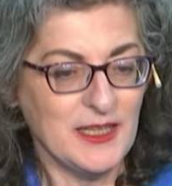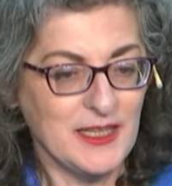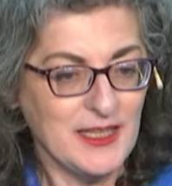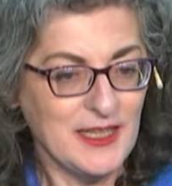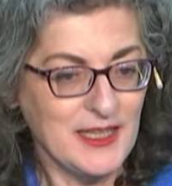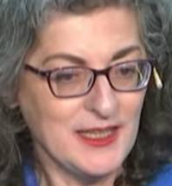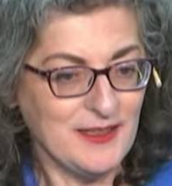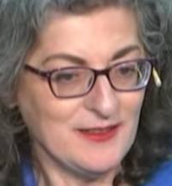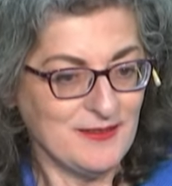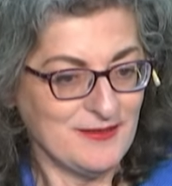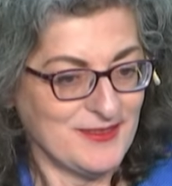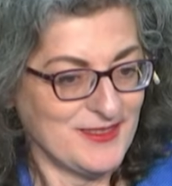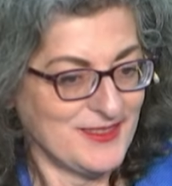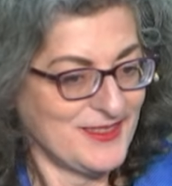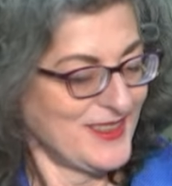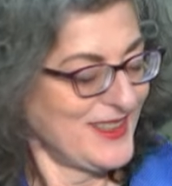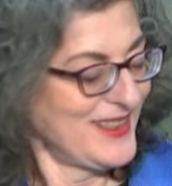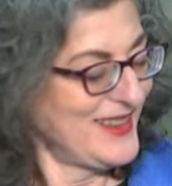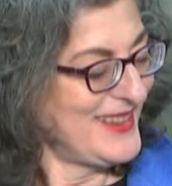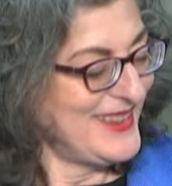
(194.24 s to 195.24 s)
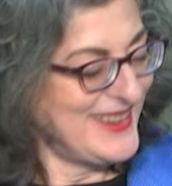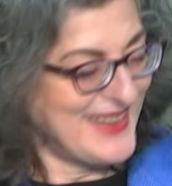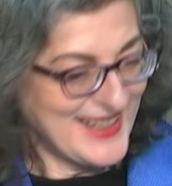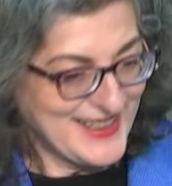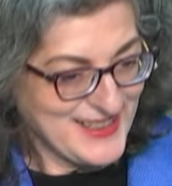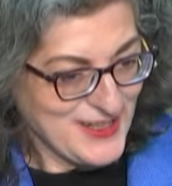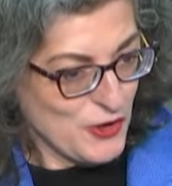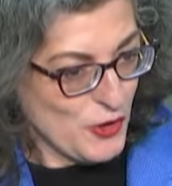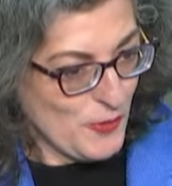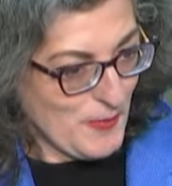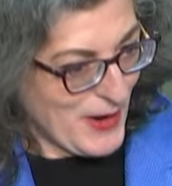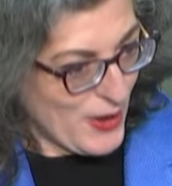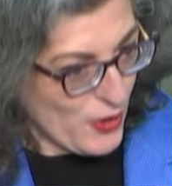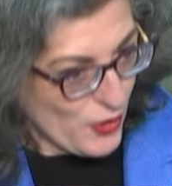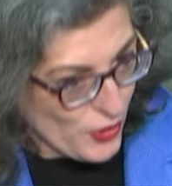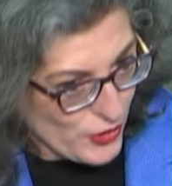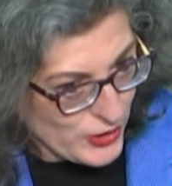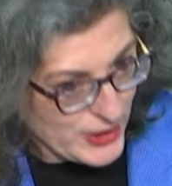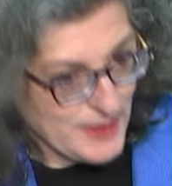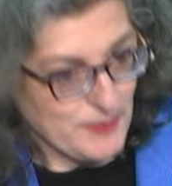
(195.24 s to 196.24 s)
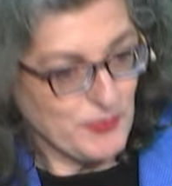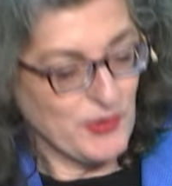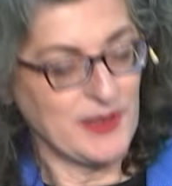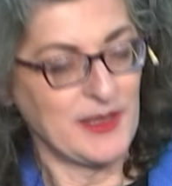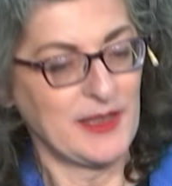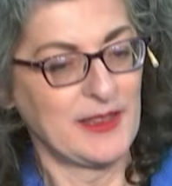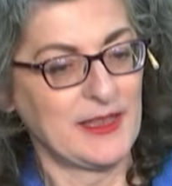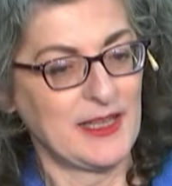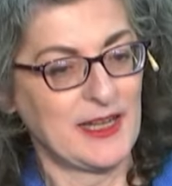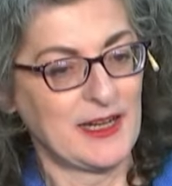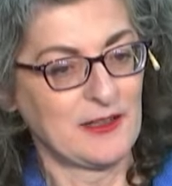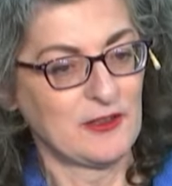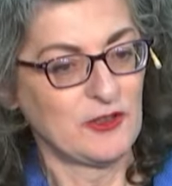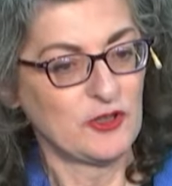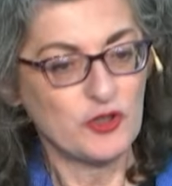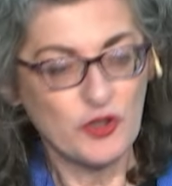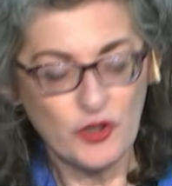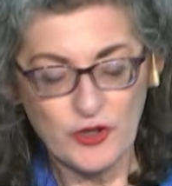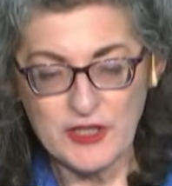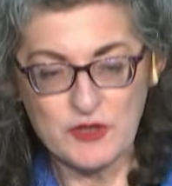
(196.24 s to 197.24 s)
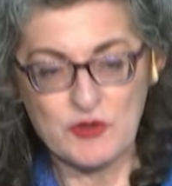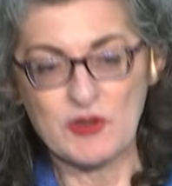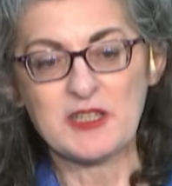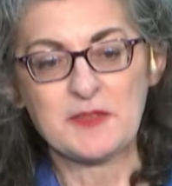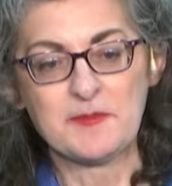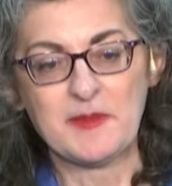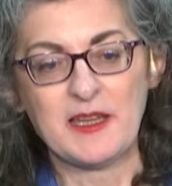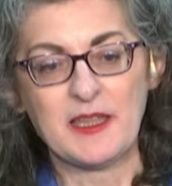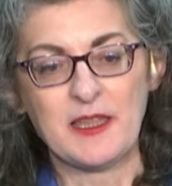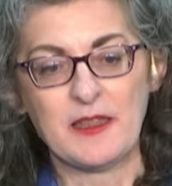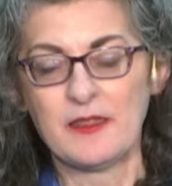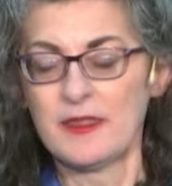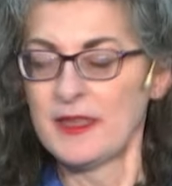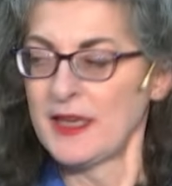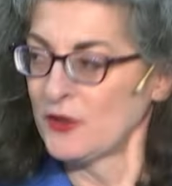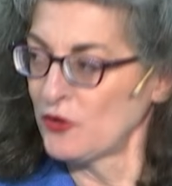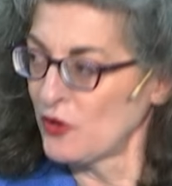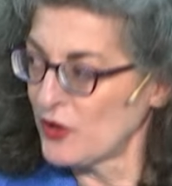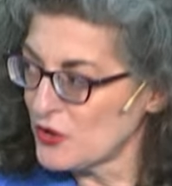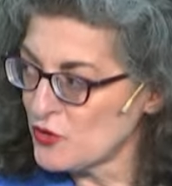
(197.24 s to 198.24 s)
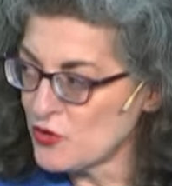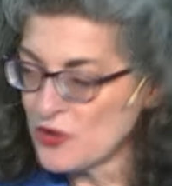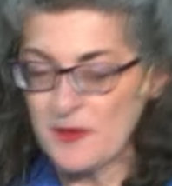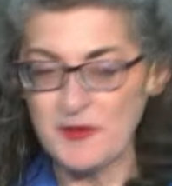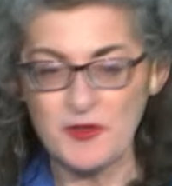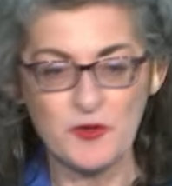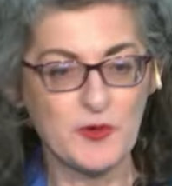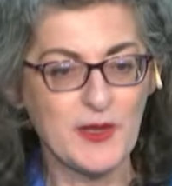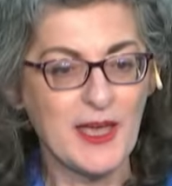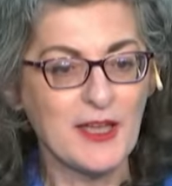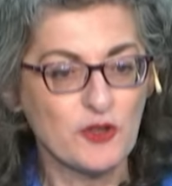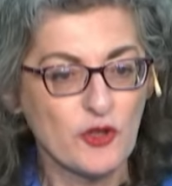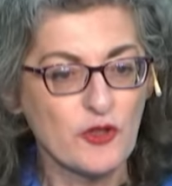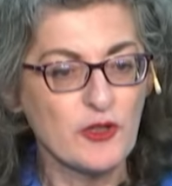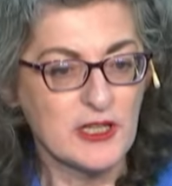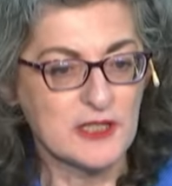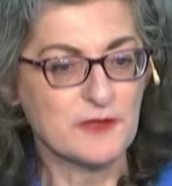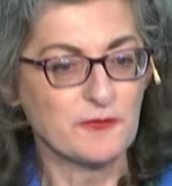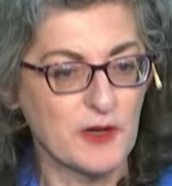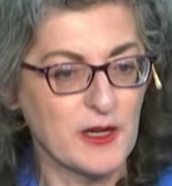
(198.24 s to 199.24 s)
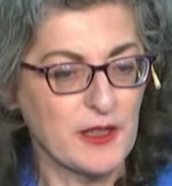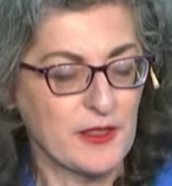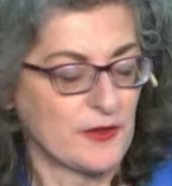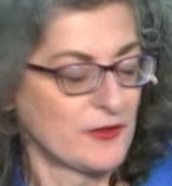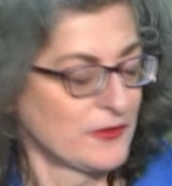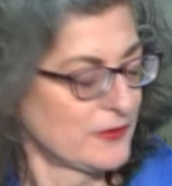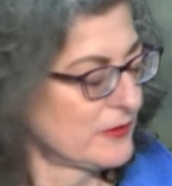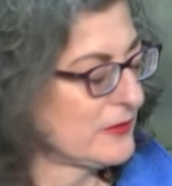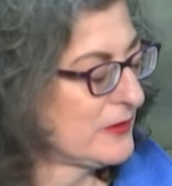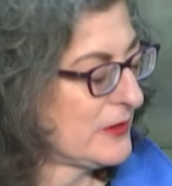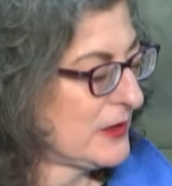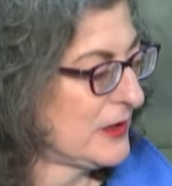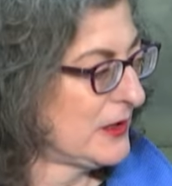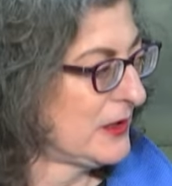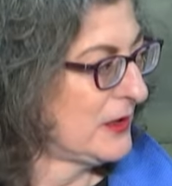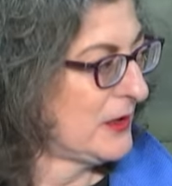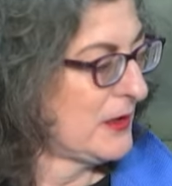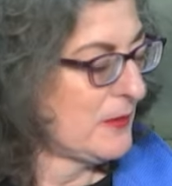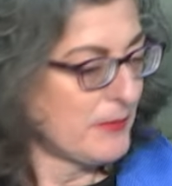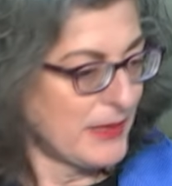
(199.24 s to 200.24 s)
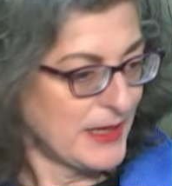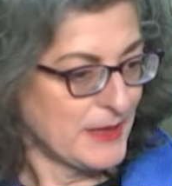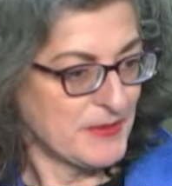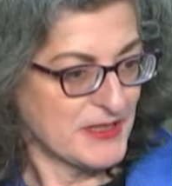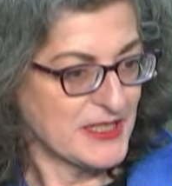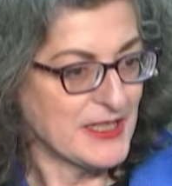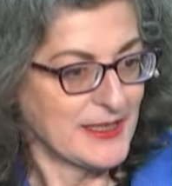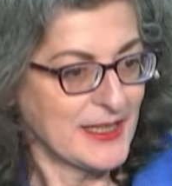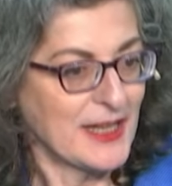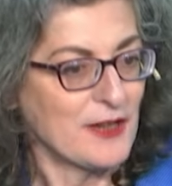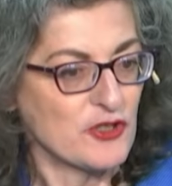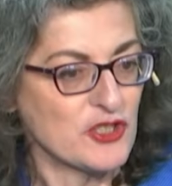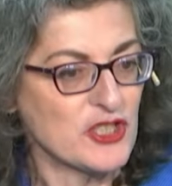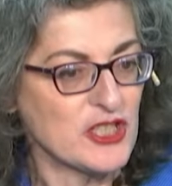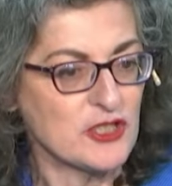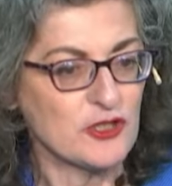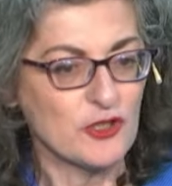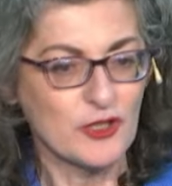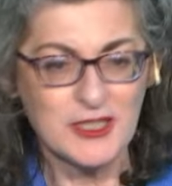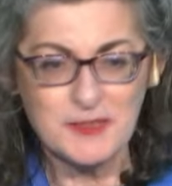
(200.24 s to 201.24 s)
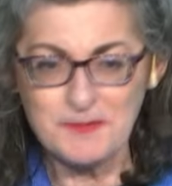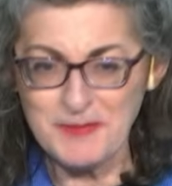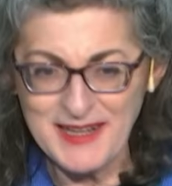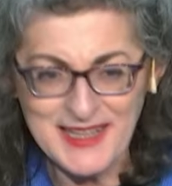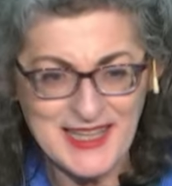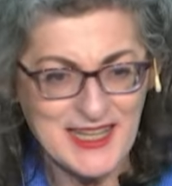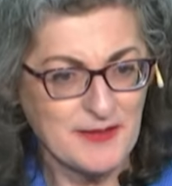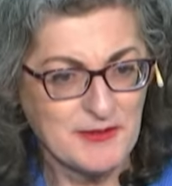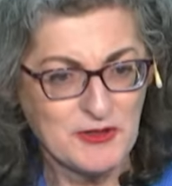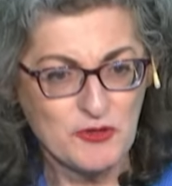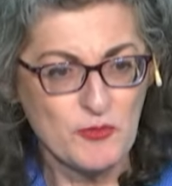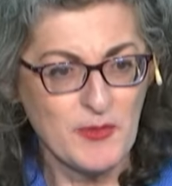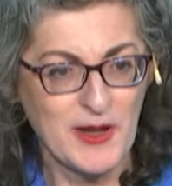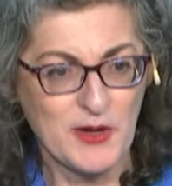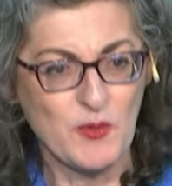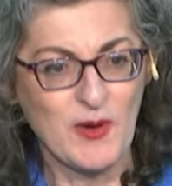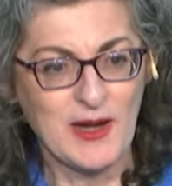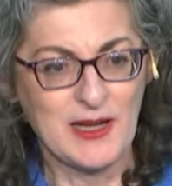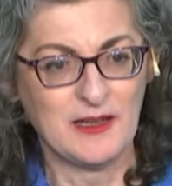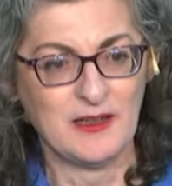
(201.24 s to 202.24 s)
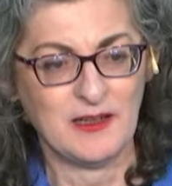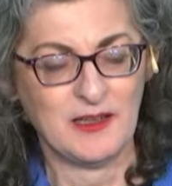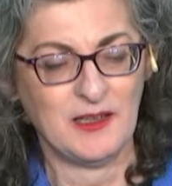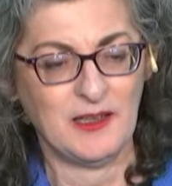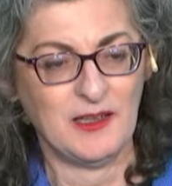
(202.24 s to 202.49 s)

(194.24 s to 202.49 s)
Y dan lo mejor que pueden dar, toda su experiencia, toda su sabiduría y todo el esfuerzo para presentarnos esto, que es prácticamente un manual.